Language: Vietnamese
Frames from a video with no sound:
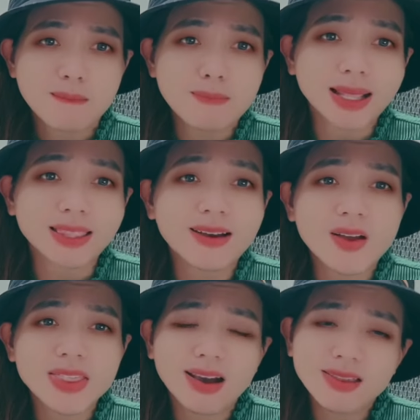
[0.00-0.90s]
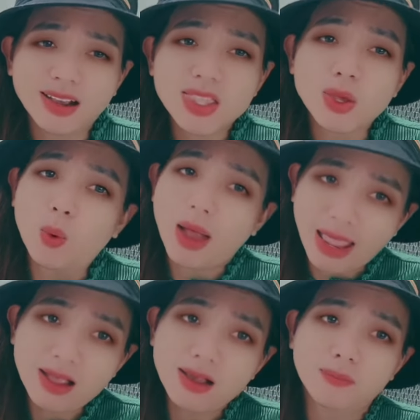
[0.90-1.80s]
bà như có nhớ những cái vụ
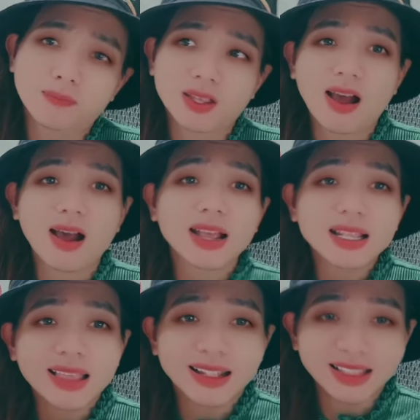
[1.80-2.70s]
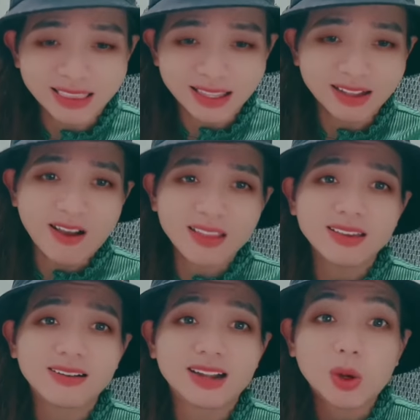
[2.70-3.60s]
án không có cái tình có
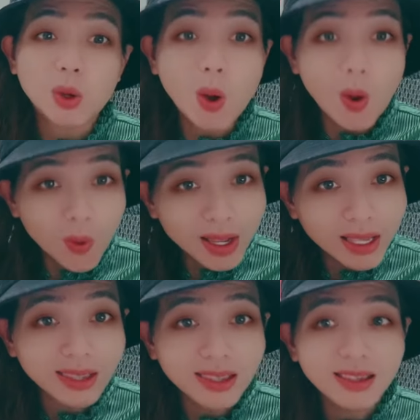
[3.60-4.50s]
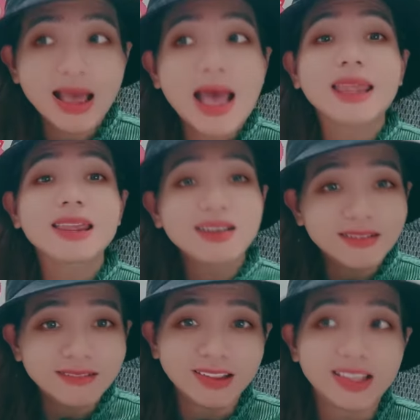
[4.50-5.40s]
người là cố ý ấy
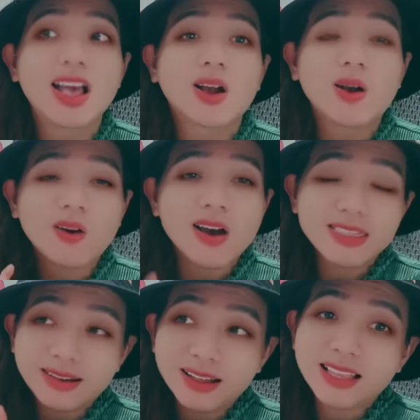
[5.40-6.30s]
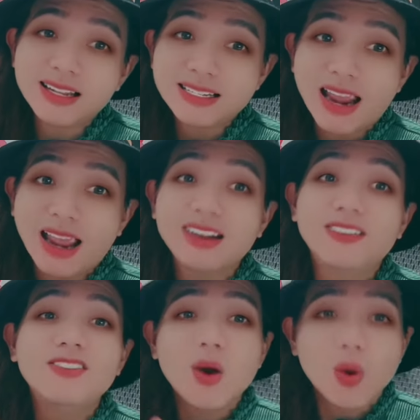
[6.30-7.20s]
người còn có những cái tình trạng là
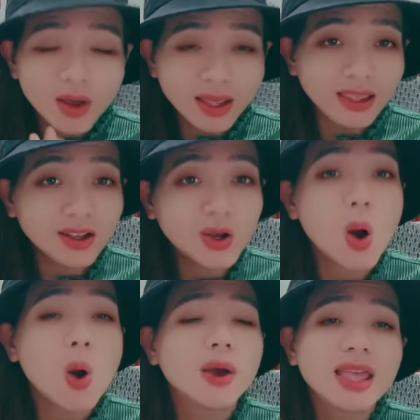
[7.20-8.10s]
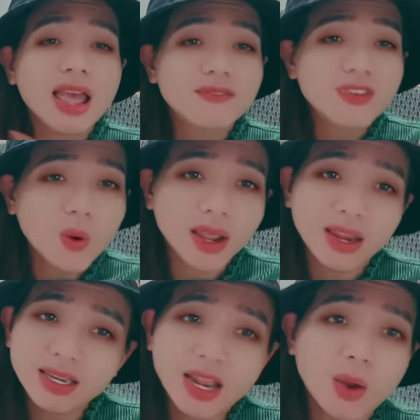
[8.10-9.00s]
vô ý cố ý hay vô ý
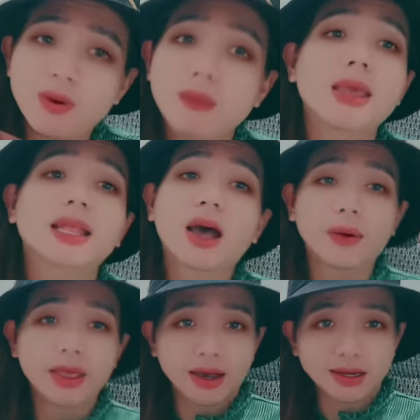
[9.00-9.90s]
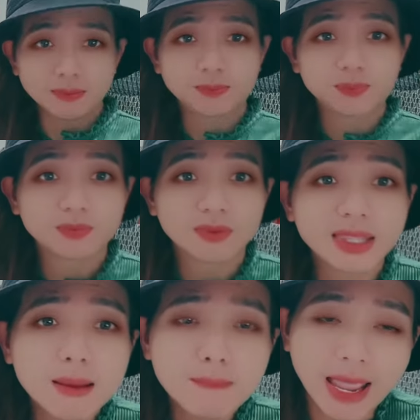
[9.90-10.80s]
đều phải bị tội hết
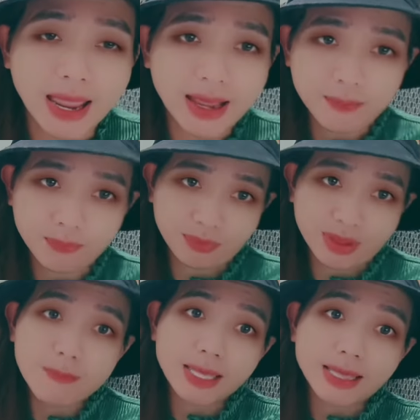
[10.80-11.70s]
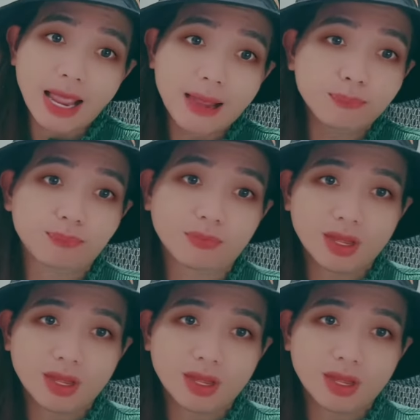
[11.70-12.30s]
nha mẹ nha mẹ tám